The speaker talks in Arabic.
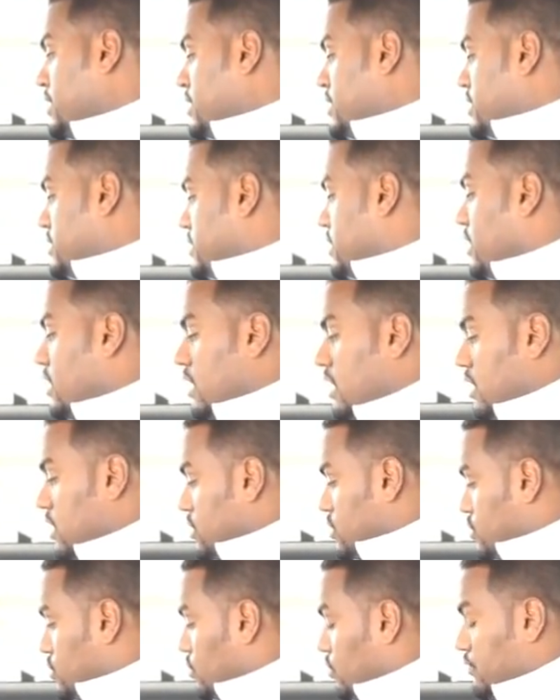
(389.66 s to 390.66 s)
صراحة
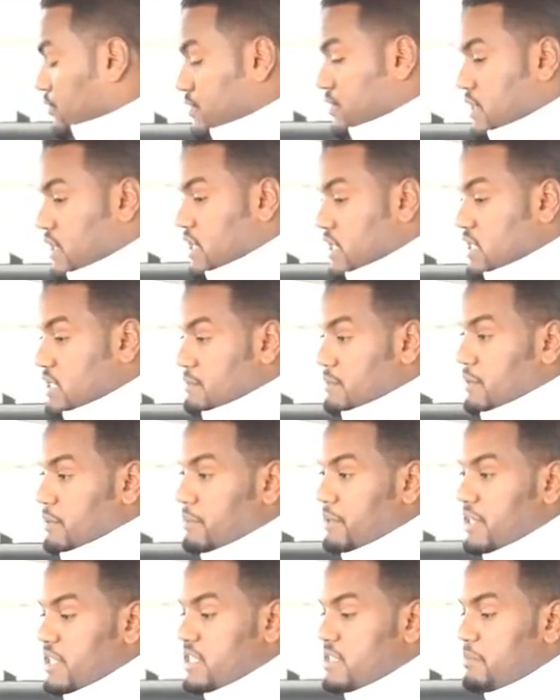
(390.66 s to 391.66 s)
الشغل في السيارة جميل
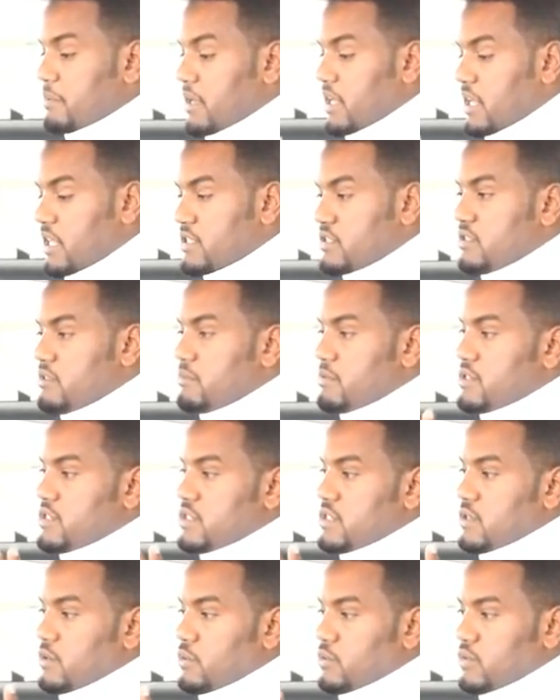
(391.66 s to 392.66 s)
بالنسبة للأنظمة
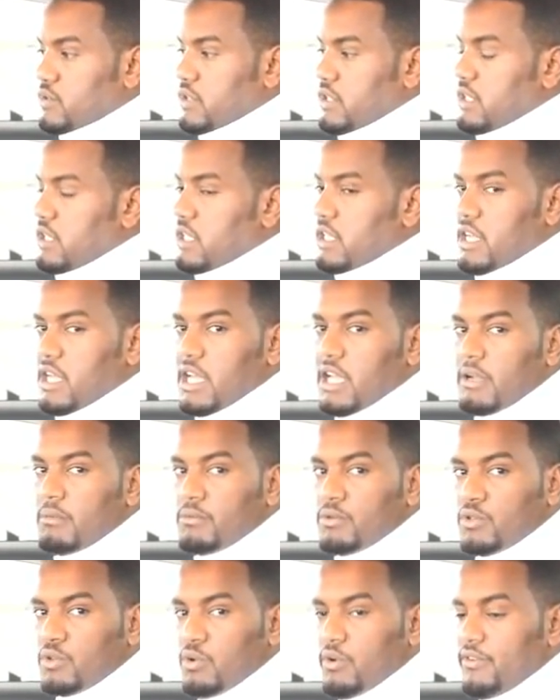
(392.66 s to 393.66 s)
الصوتية
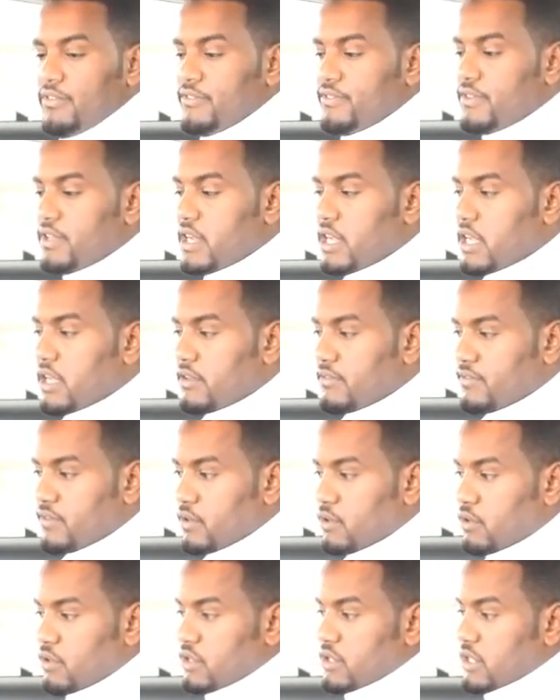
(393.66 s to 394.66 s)
المتوفرة
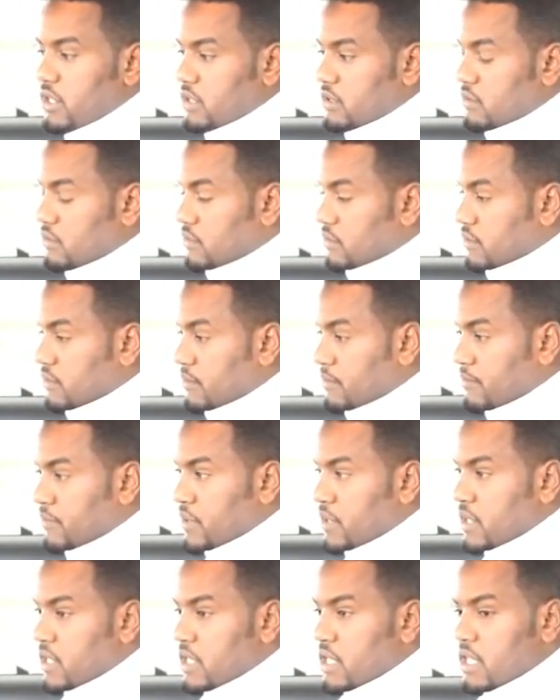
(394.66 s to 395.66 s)
في هوندا أكورد
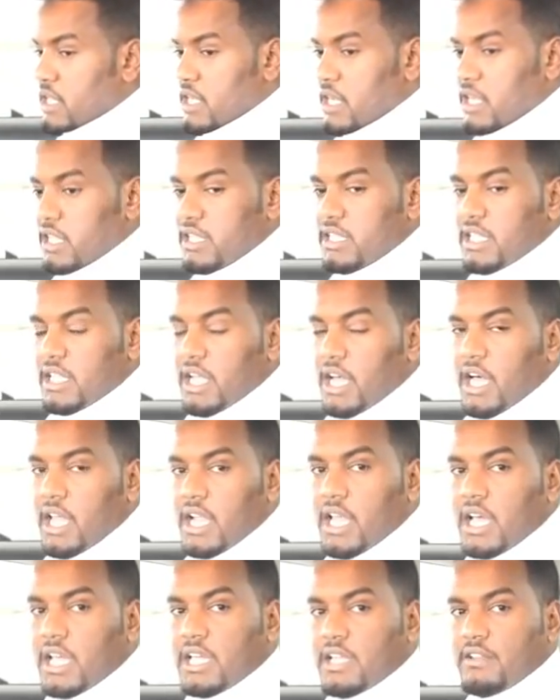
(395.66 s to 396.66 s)
عندنا
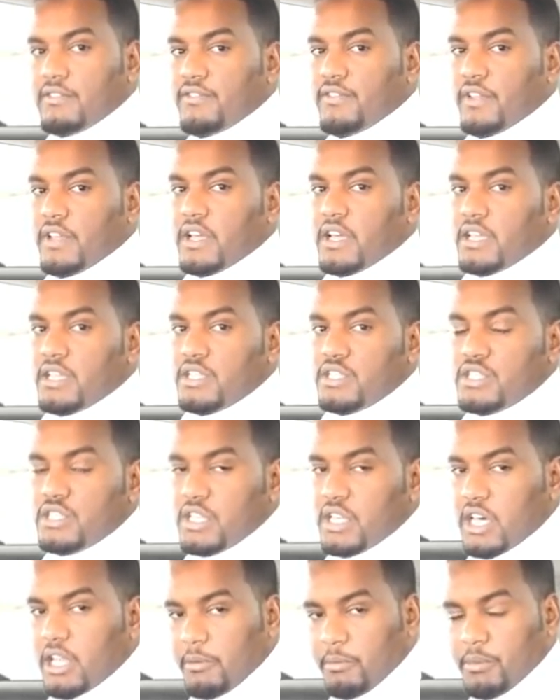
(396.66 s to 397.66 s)
على أقل فئة
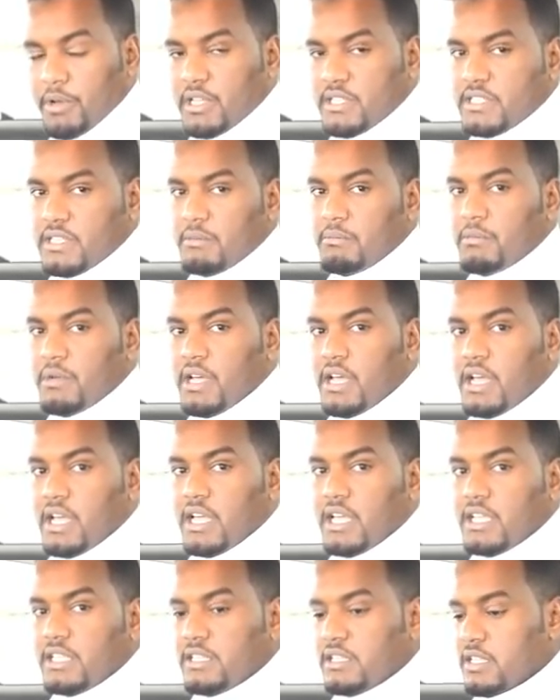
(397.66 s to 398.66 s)
يجي أربع
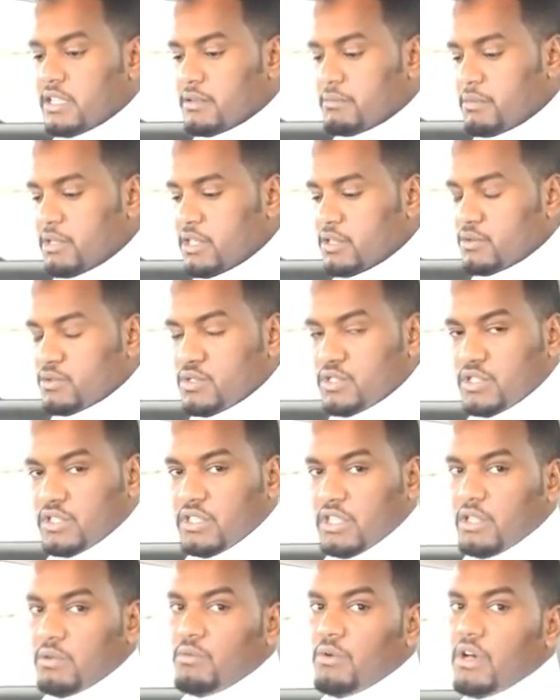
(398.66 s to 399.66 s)
سماعات
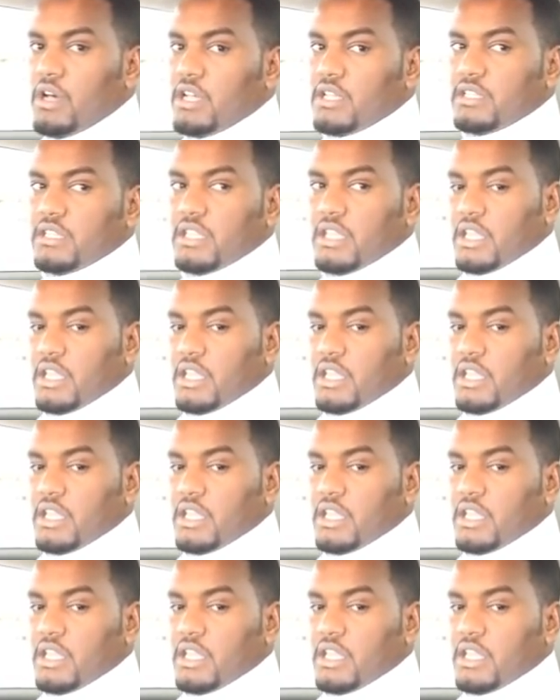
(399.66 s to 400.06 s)
160 واط